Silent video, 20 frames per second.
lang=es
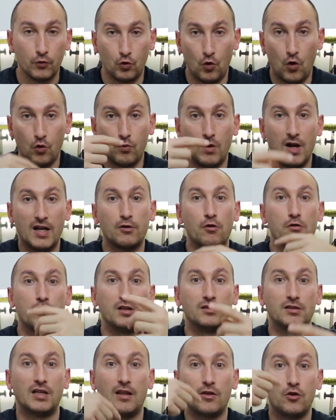Con lo cual la
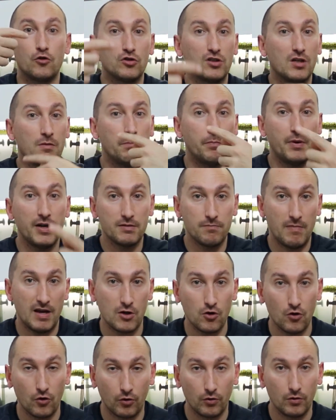concentración siempre es
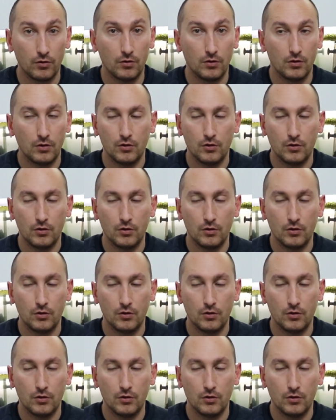mayor.